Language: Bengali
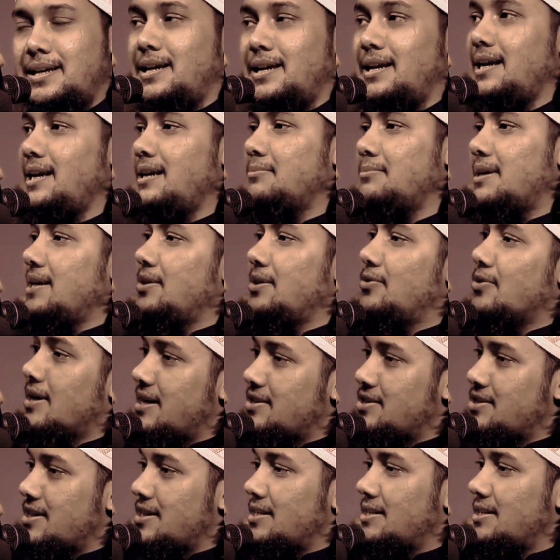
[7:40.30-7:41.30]
ইল্লিন মানে
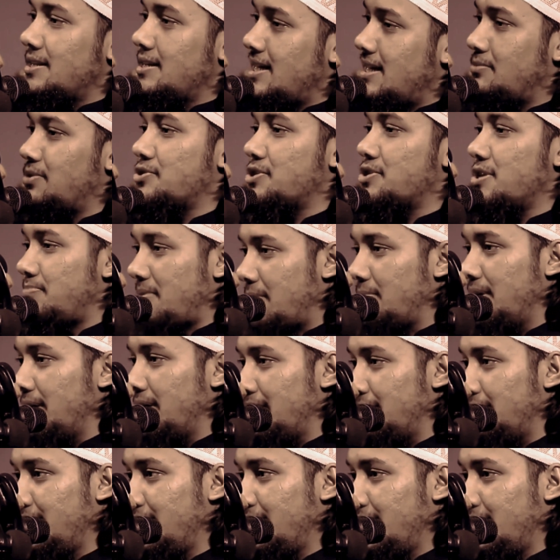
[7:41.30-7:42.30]
ওখানে জান্নাতের নিয়ামত সে
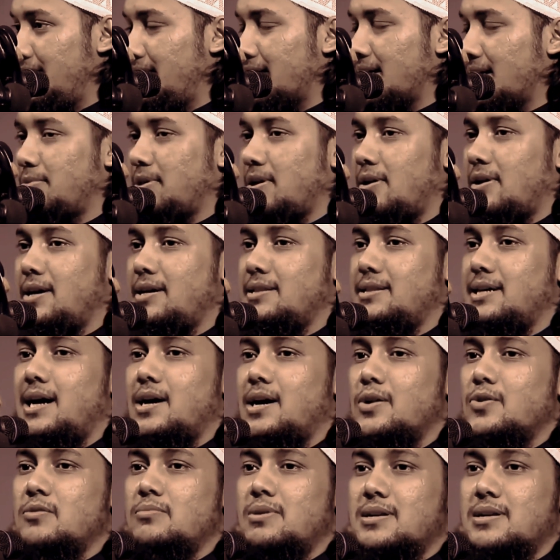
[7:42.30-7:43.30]
পাবে এটাকে বলা হয়
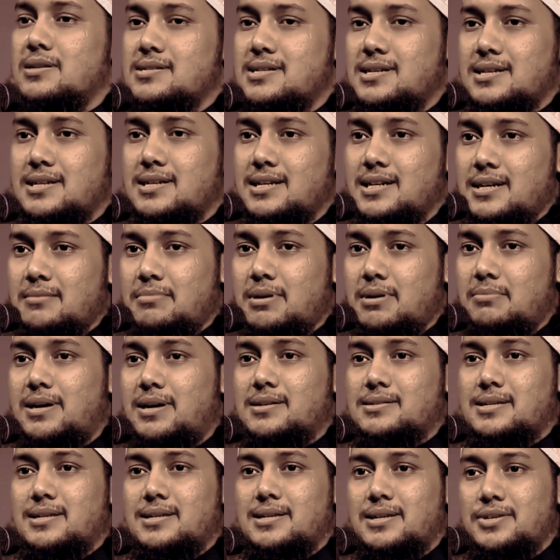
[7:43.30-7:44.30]
দারুল বারজাখ
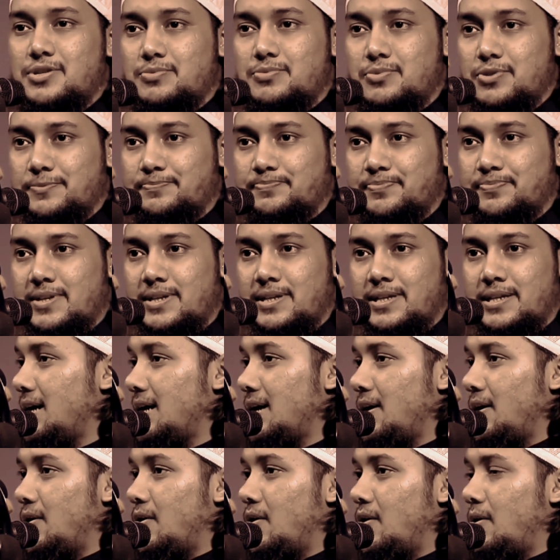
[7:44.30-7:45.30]
বারজাখের জীবন
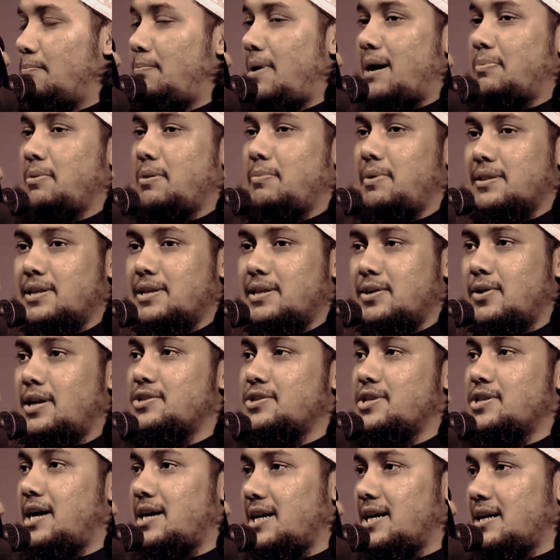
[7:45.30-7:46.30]
পাপি ব্যক্তি
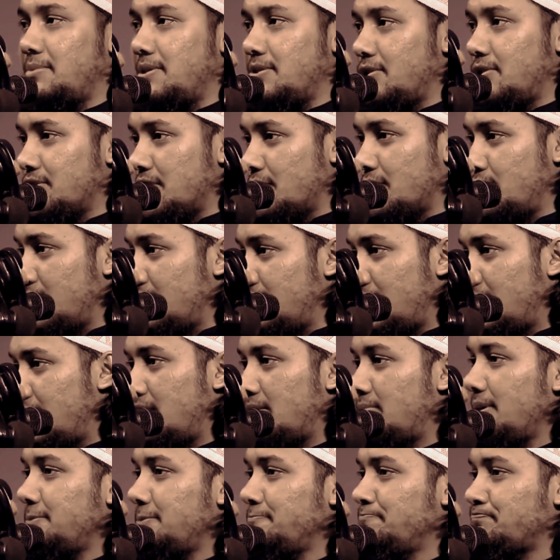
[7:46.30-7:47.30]
হলে জাহান নামের দরজা খুলে
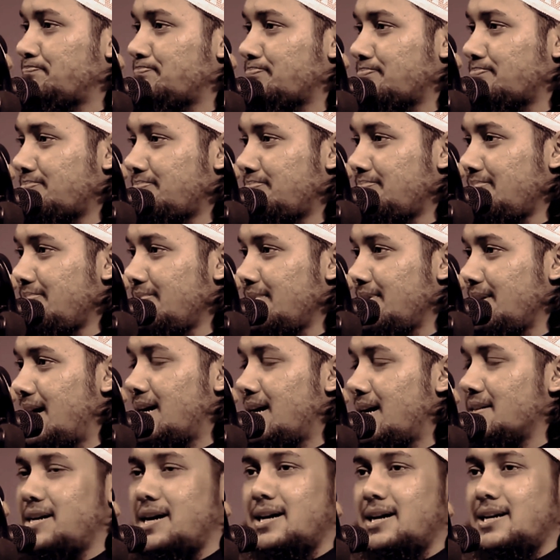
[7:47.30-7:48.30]
দেওয়া হবে আর